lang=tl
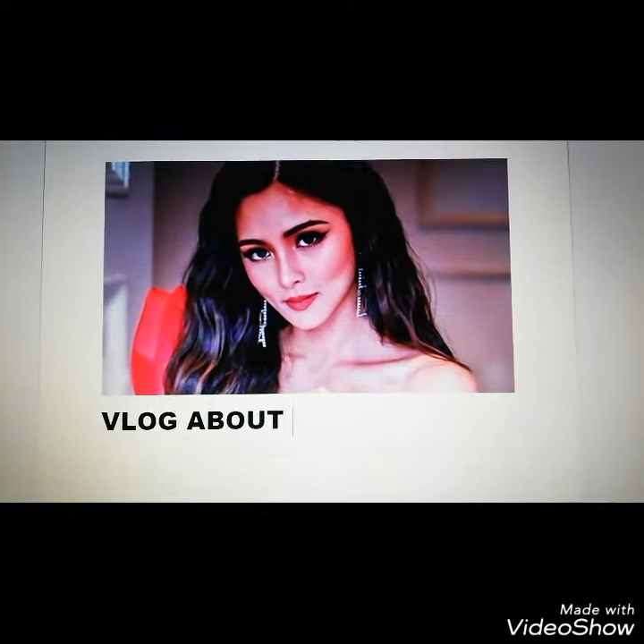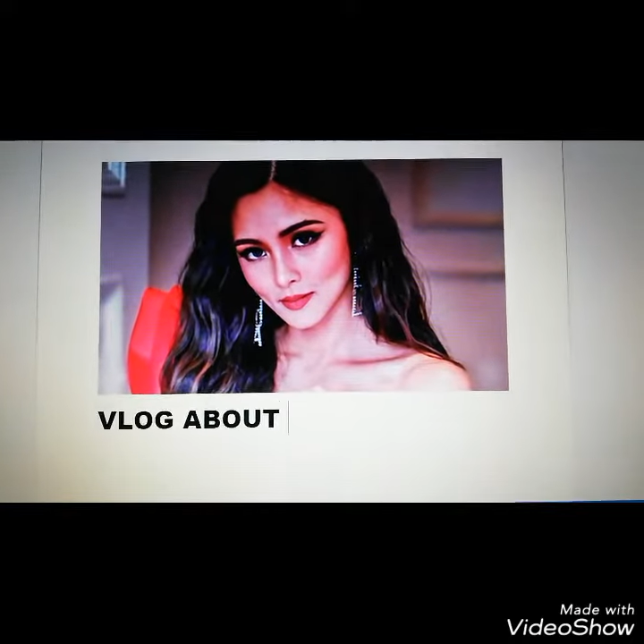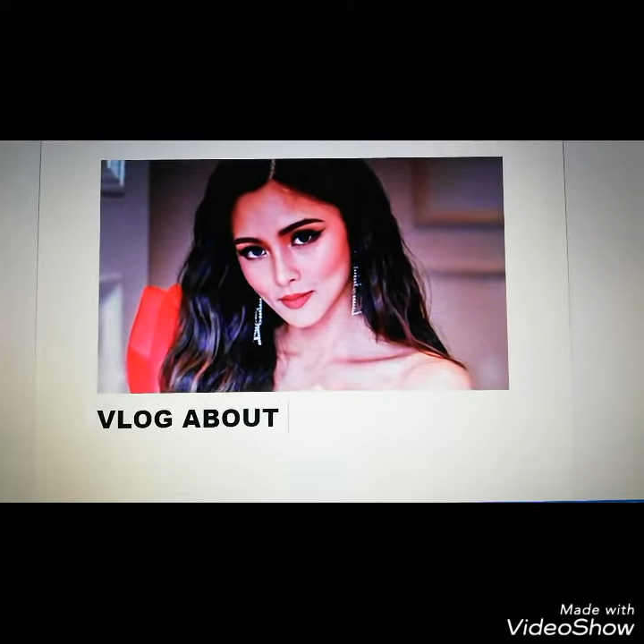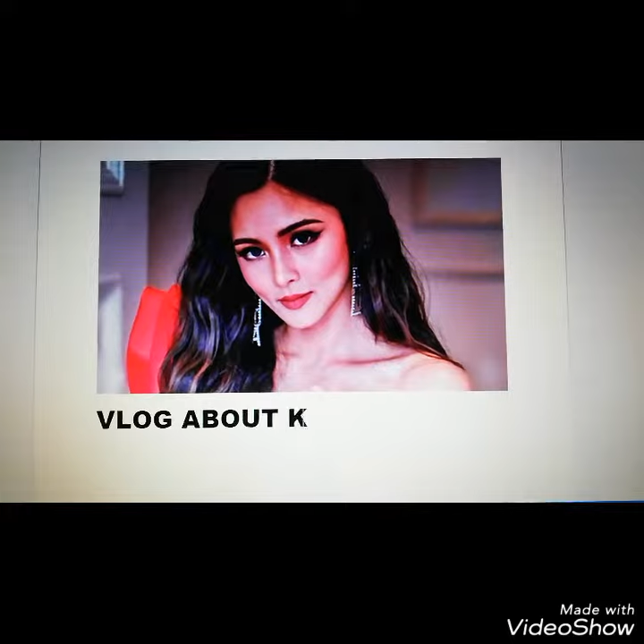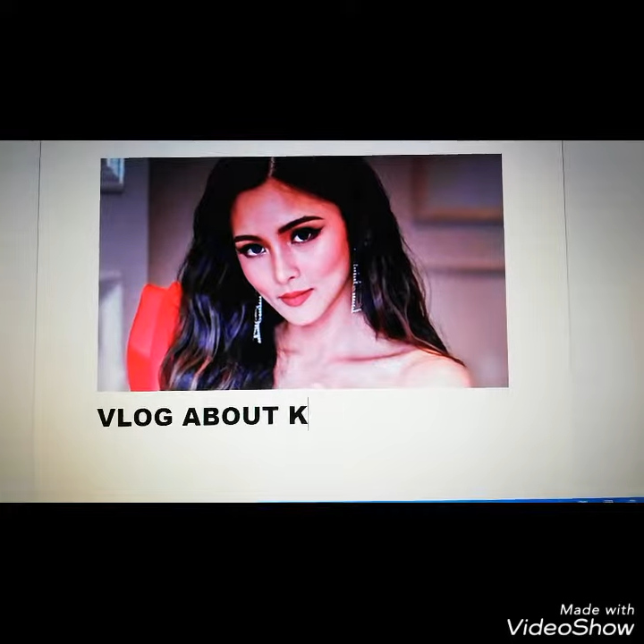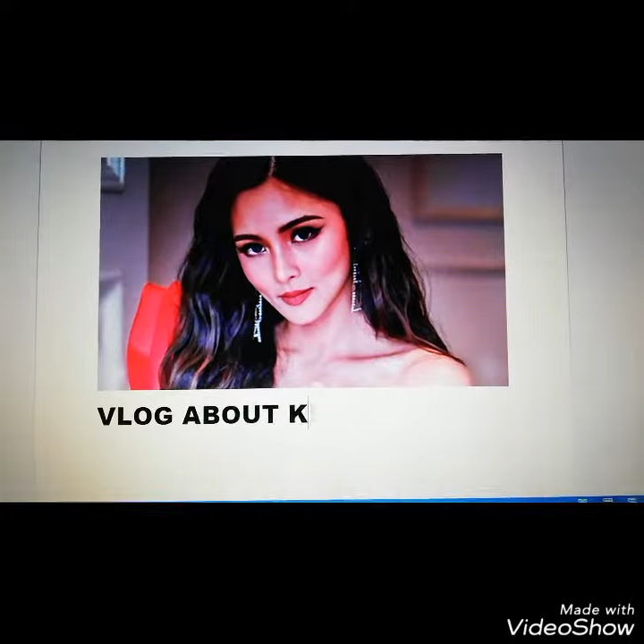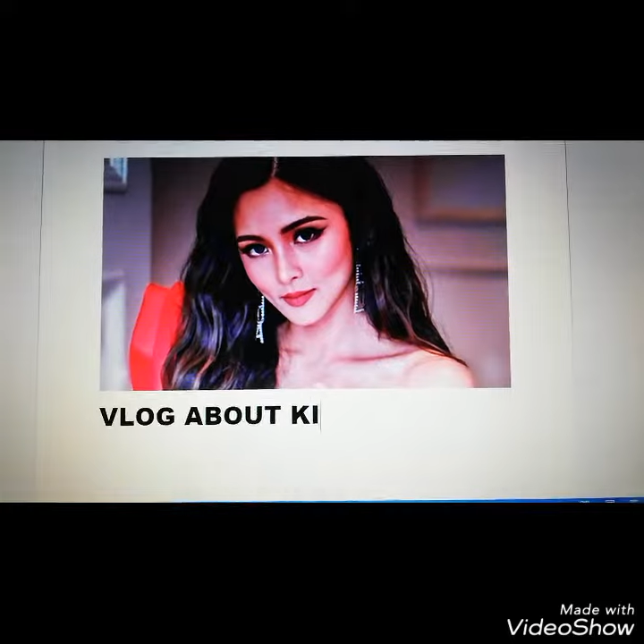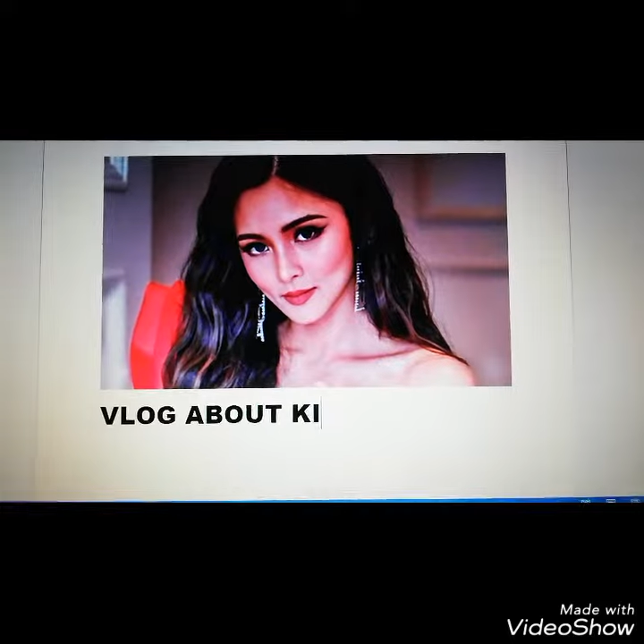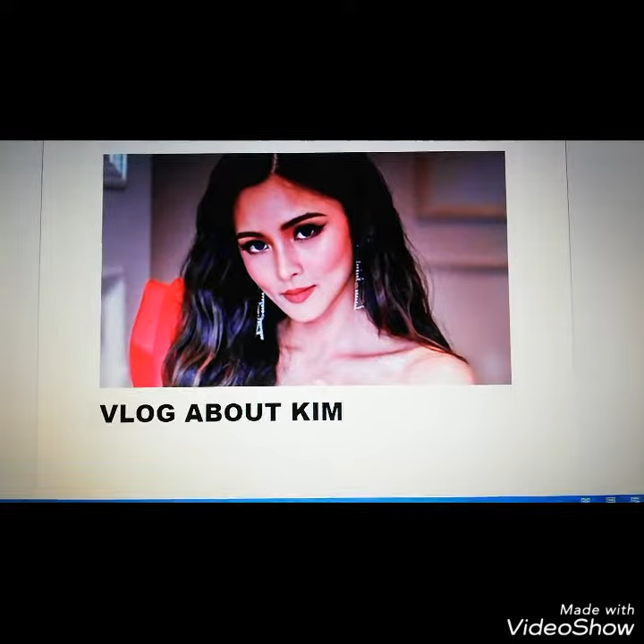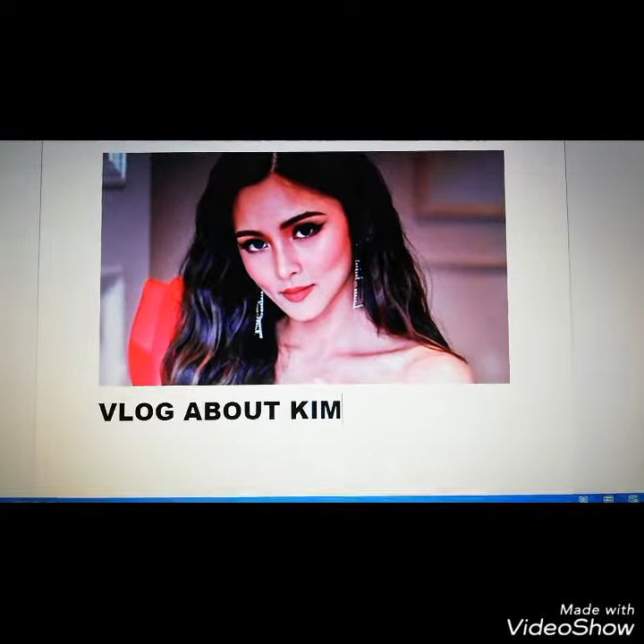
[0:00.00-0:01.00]
sa ating
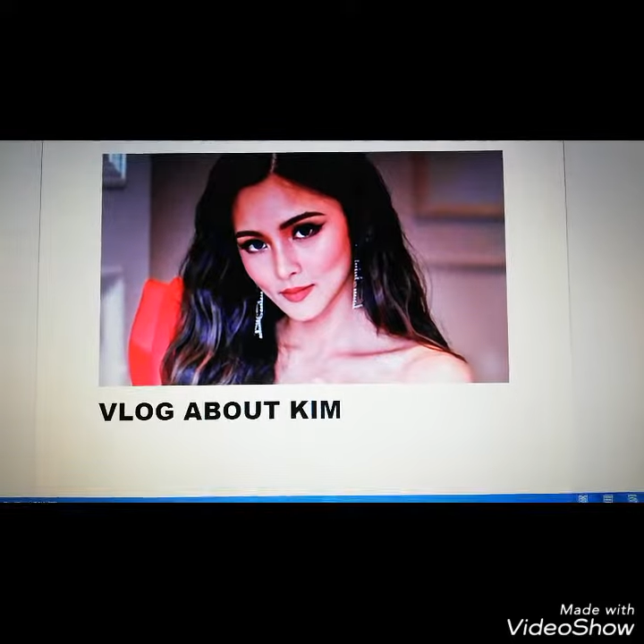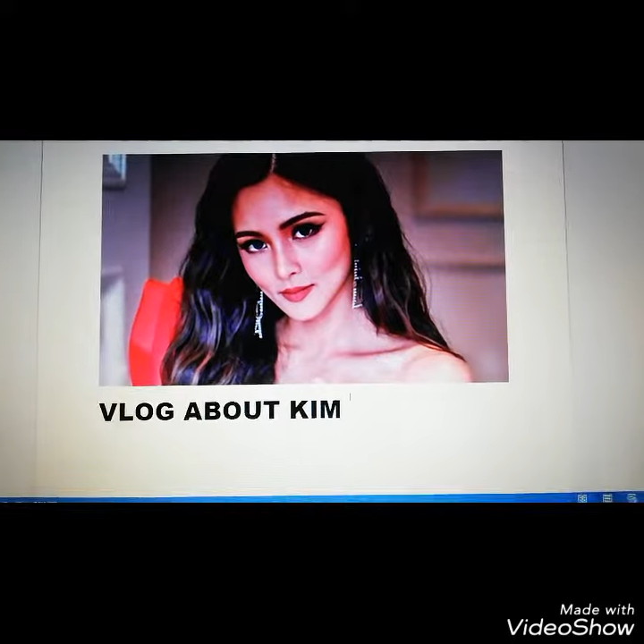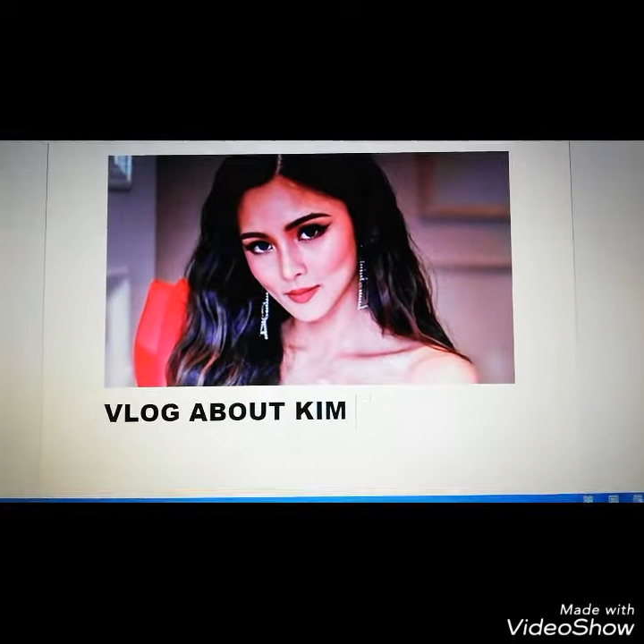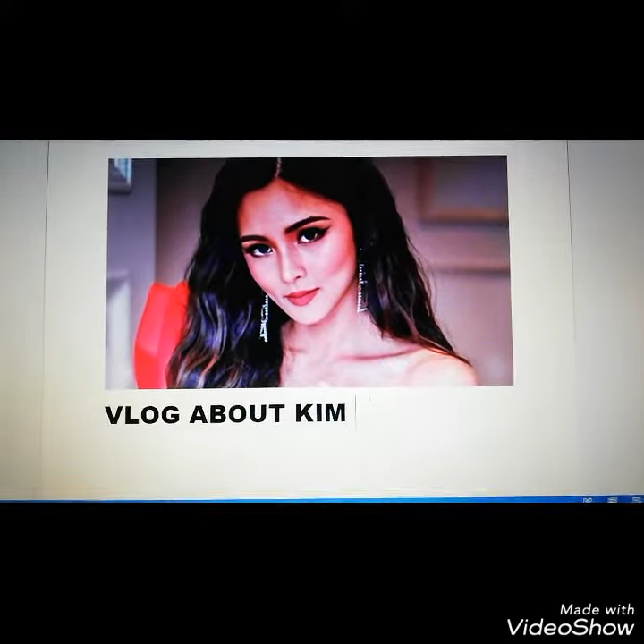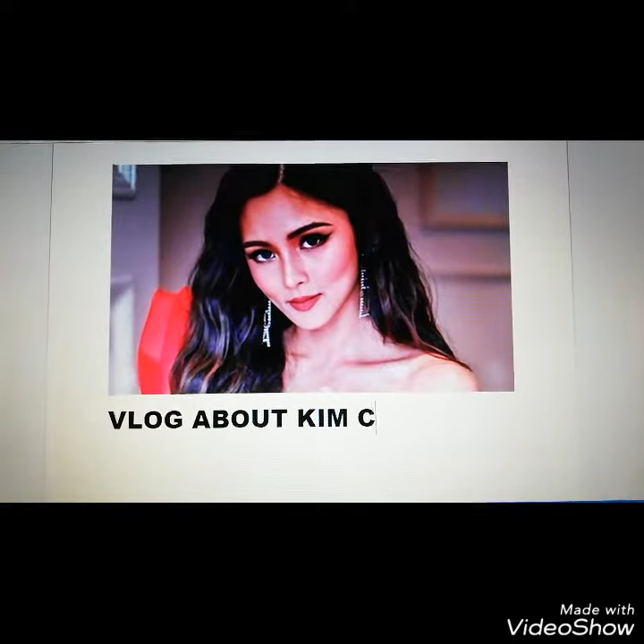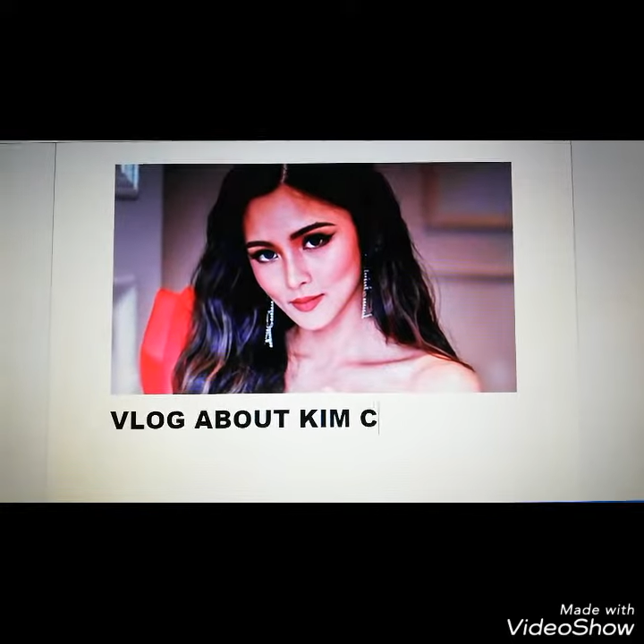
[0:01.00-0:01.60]
Prinsesa